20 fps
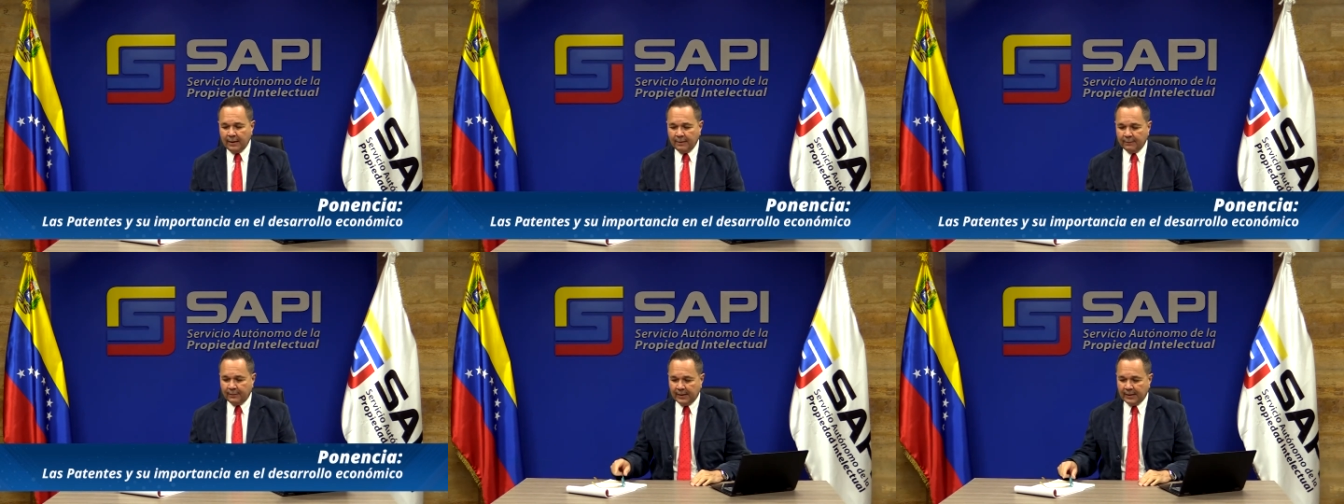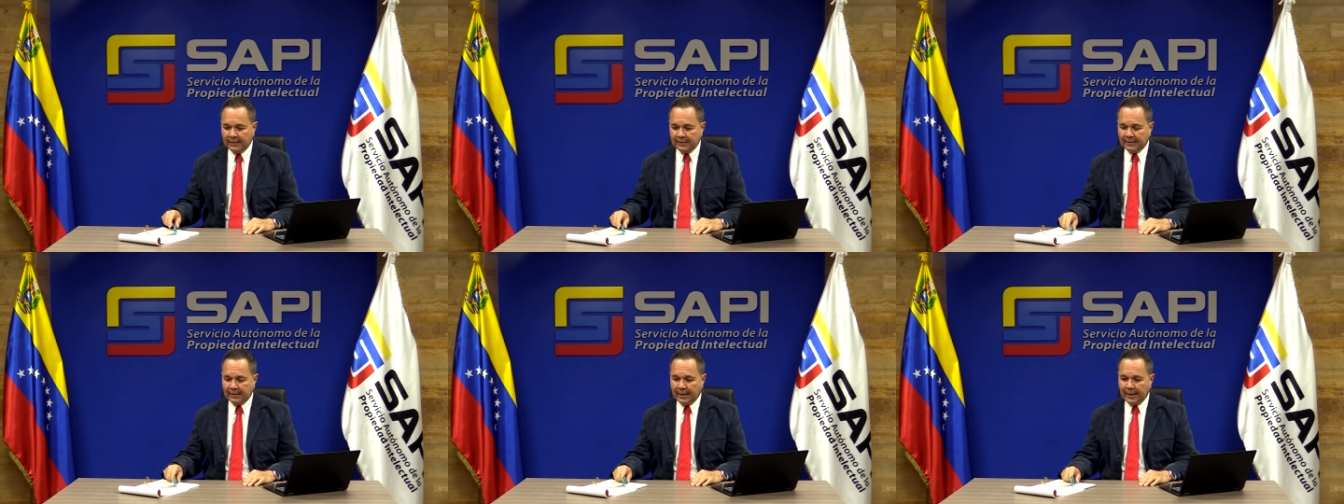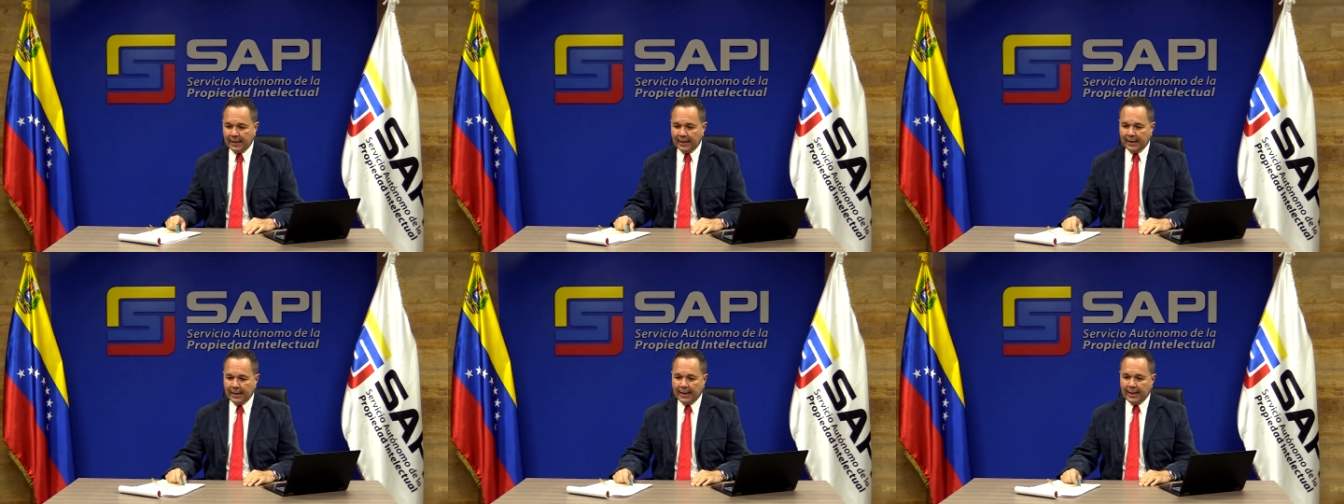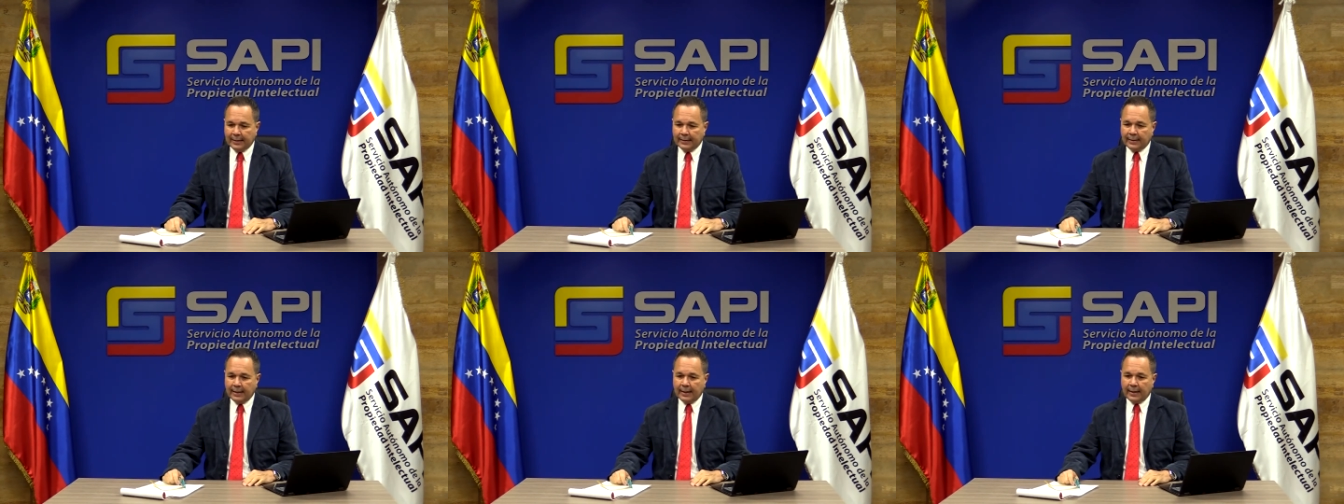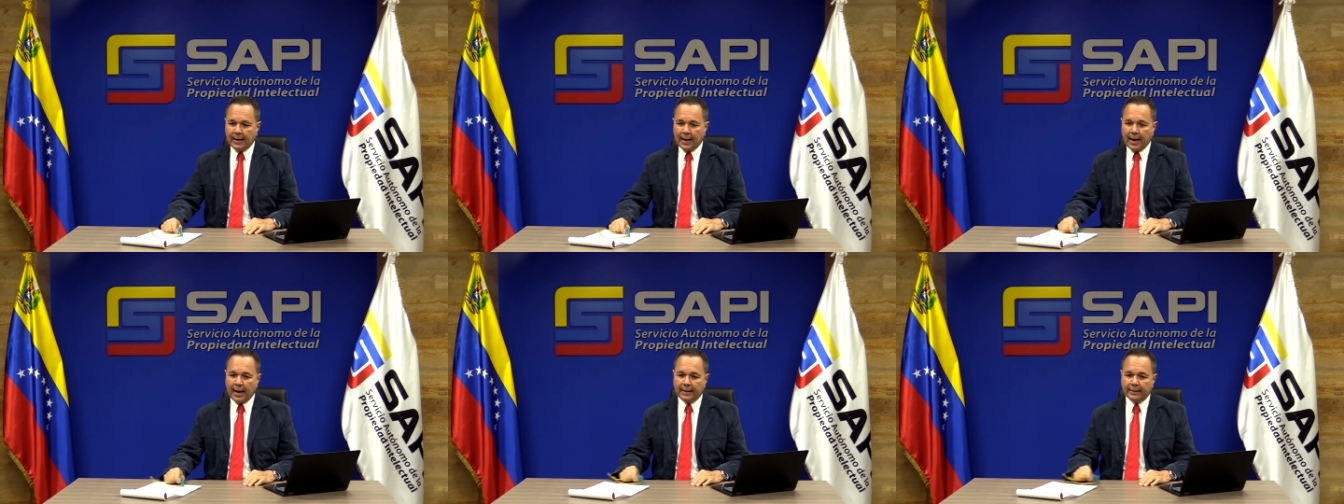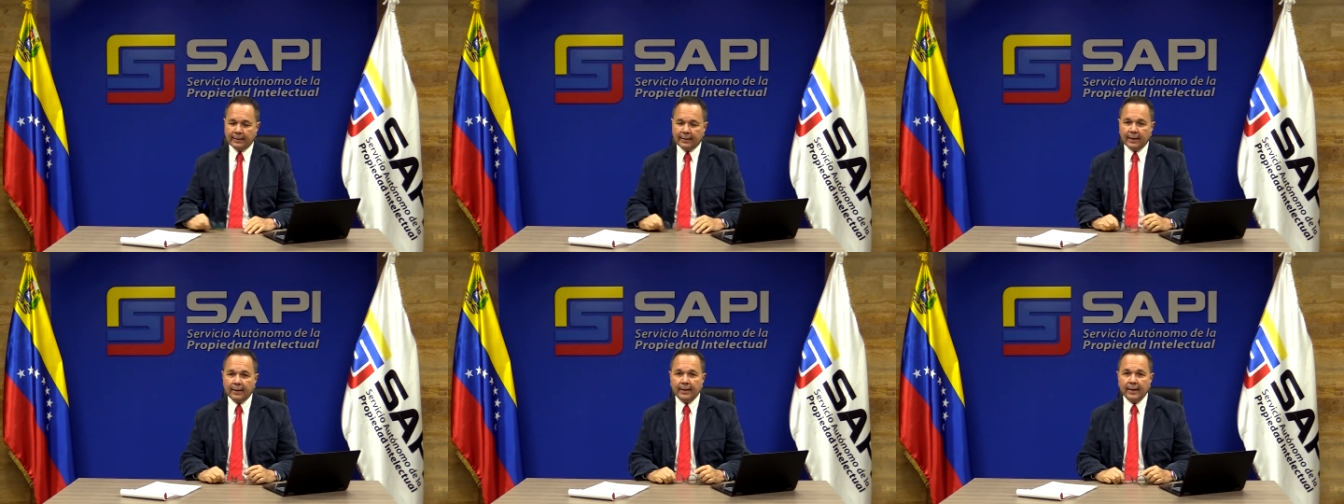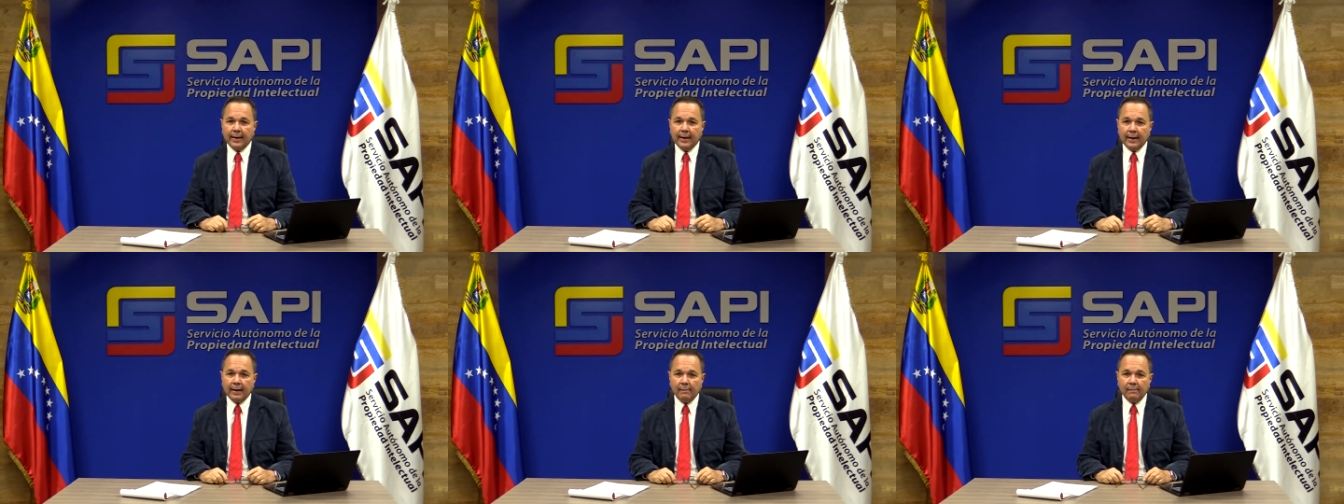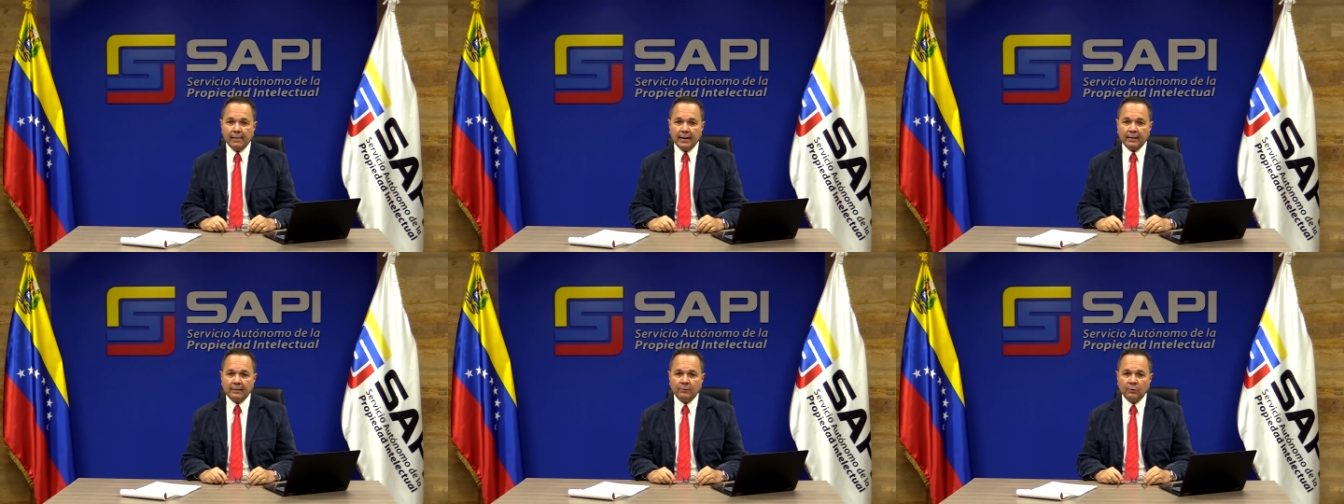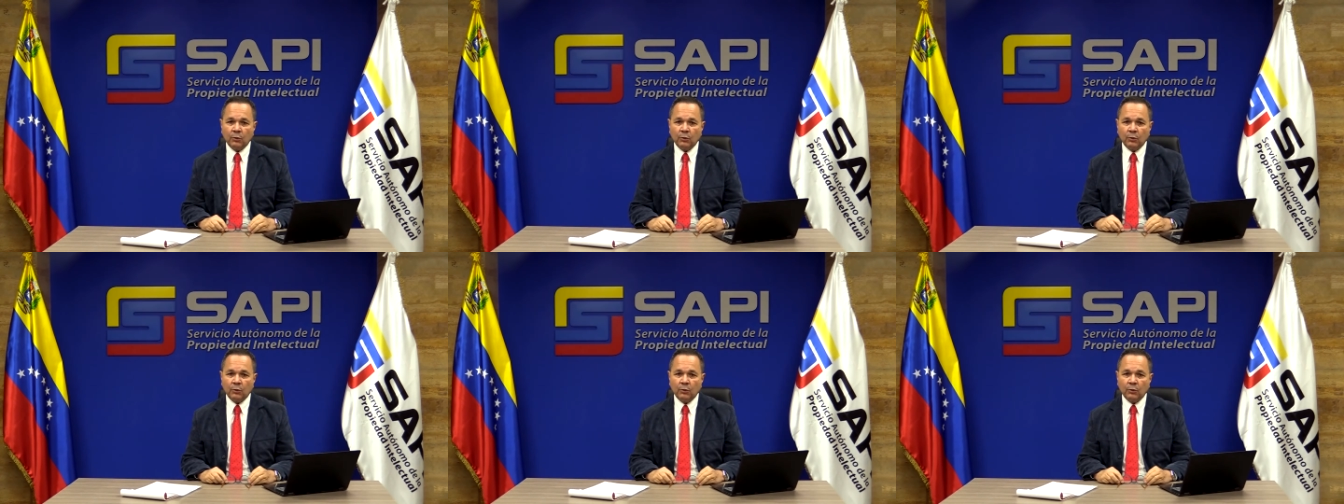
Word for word: Fíjense, este, antes de hablar